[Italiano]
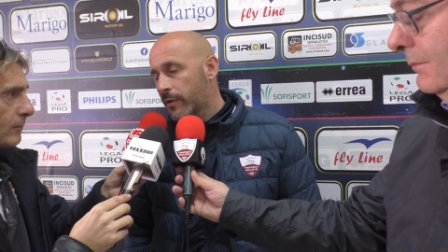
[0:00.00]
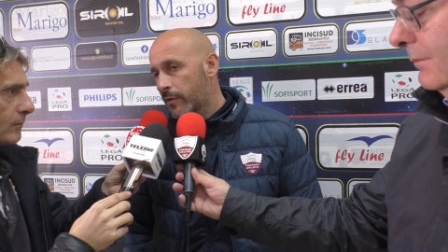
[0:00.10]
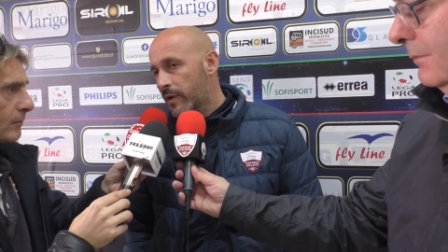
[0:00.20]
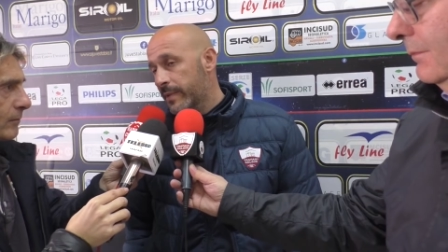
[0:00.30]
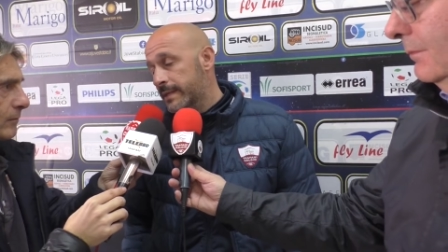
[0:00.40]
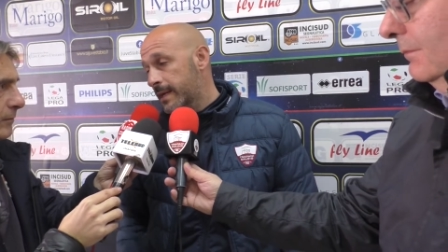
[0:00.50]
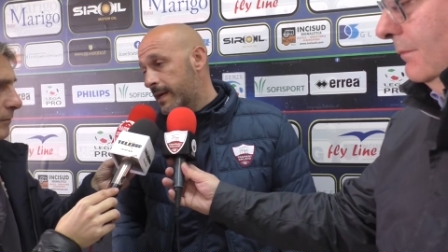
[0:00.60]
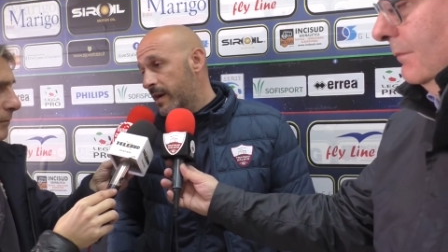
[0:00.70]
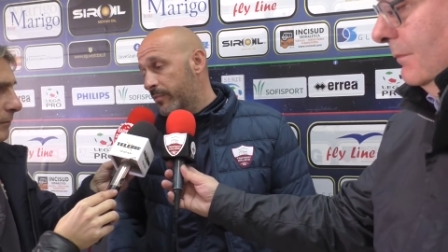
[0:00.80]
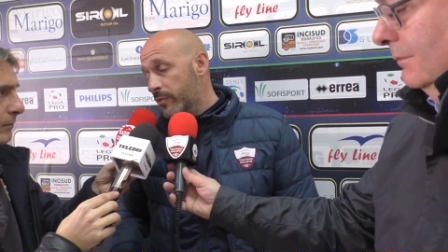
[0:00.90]
errore in mezzo al
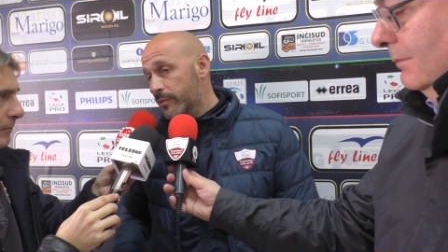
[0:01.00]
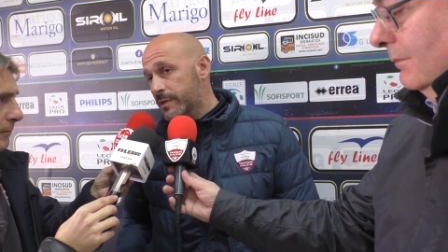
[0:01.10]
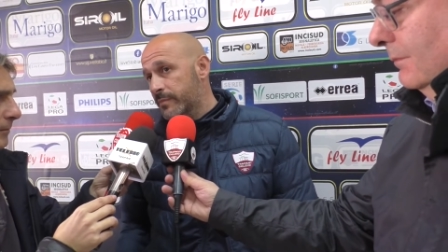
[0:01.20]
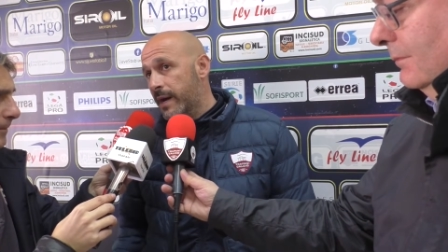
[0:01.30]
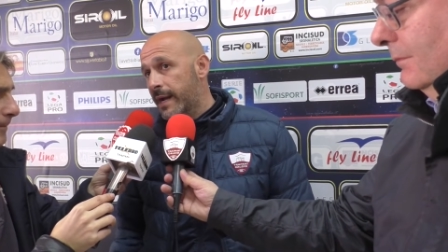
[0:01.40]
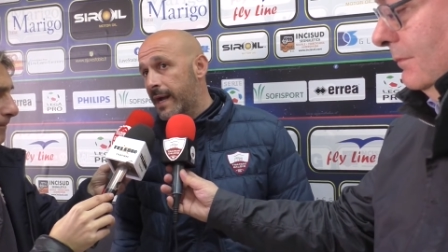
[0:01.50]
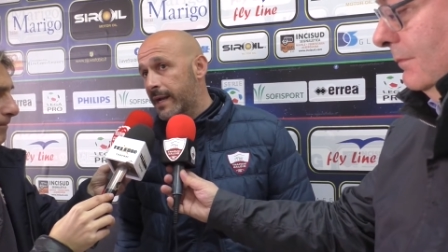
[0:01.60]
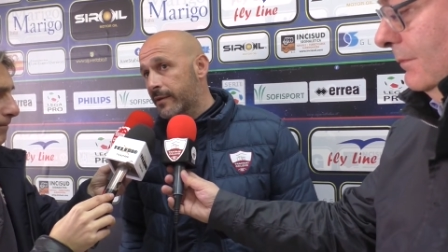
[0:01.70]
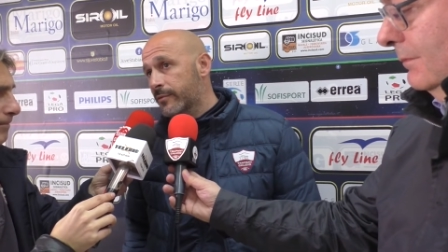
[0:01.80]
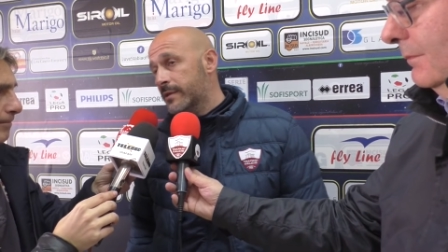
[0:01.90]
campo così
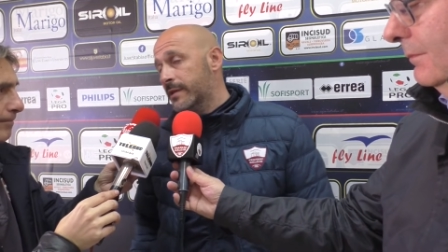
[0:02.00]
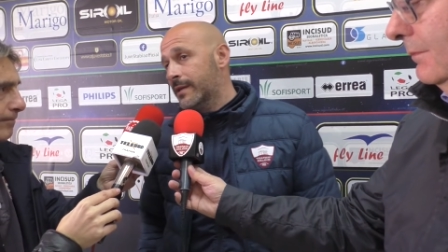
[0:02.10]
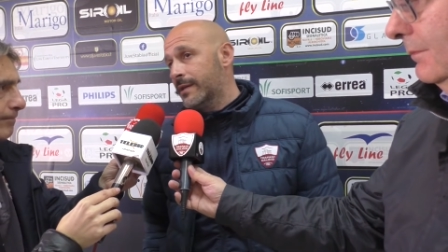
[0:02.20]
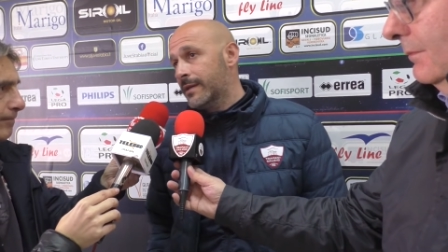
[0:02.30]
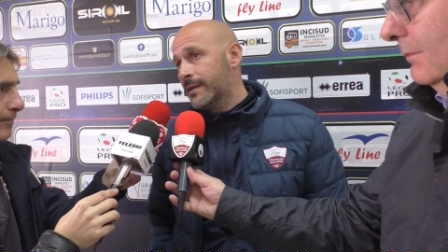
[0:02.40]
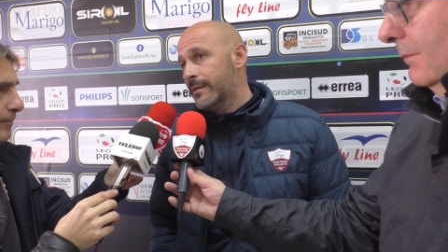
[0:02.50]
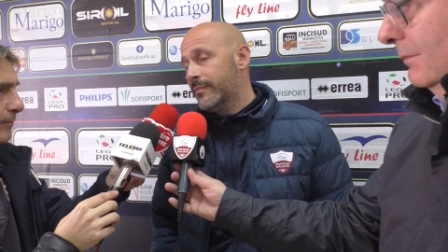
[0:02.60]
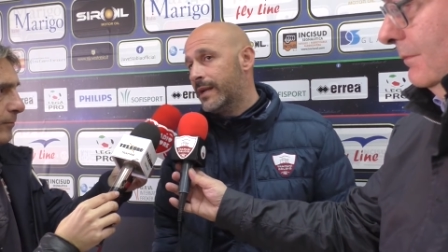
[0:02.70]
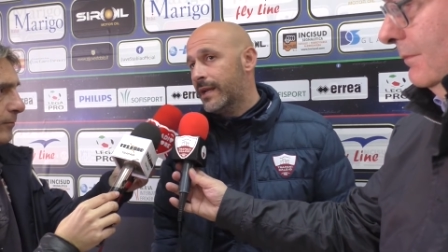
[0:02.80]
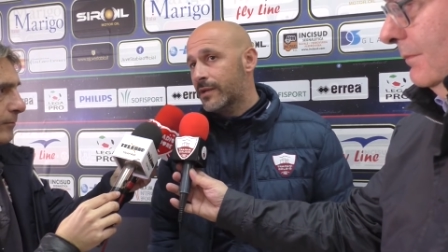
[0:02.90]
banale, così in
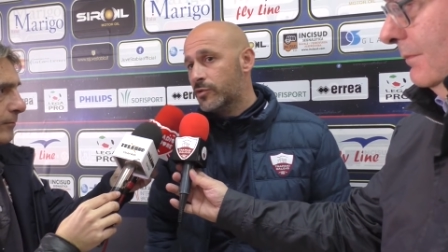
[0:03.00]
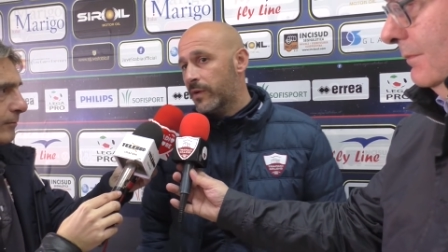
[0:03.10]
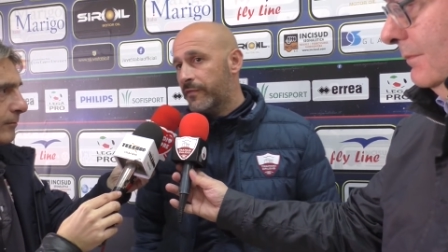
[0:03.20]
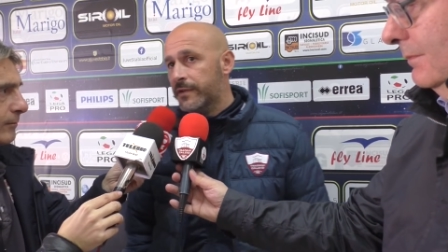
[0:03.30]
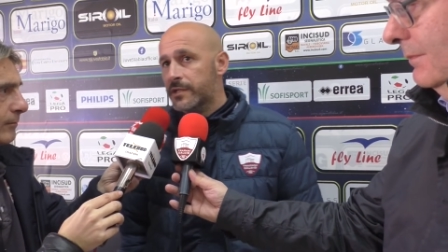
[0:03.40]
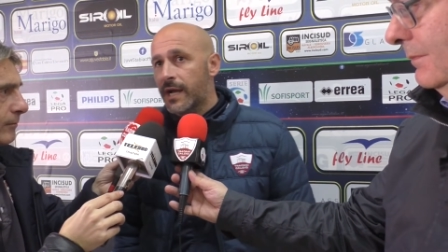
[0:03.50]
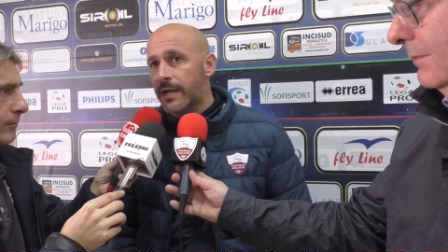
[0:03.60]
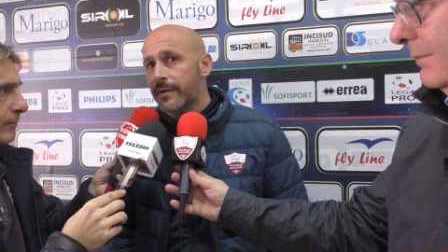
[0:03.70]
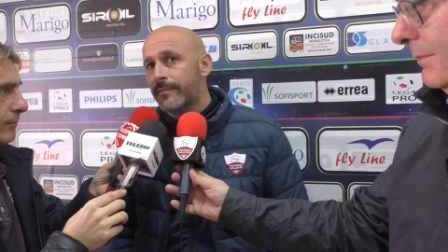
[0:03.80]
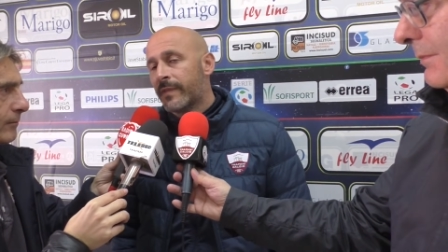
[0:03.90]
maniera
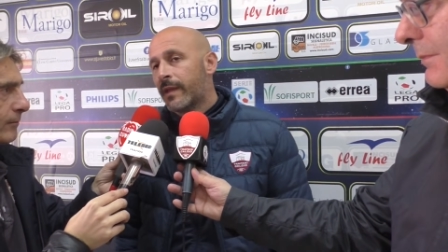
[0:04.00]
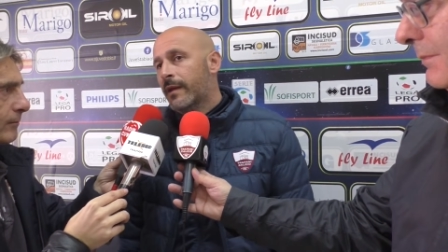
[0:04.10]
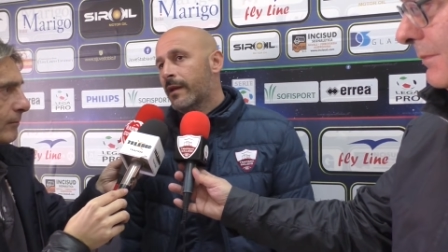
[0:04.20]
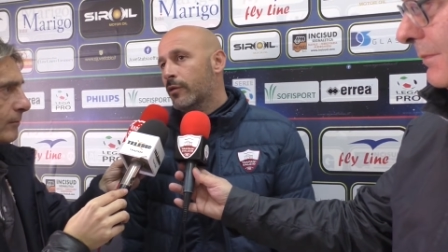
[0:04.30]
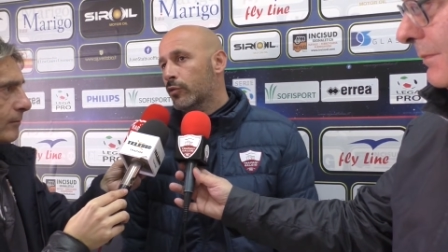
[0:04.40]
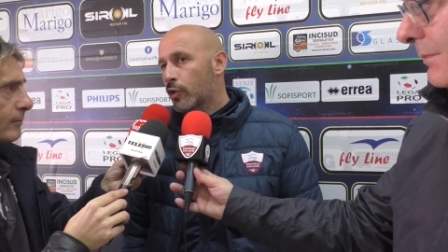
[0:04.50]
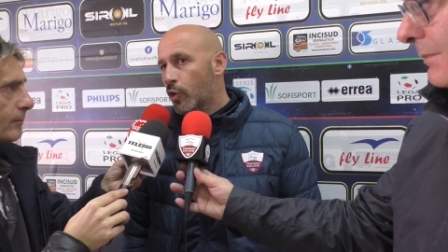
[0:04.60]
superficiale, non te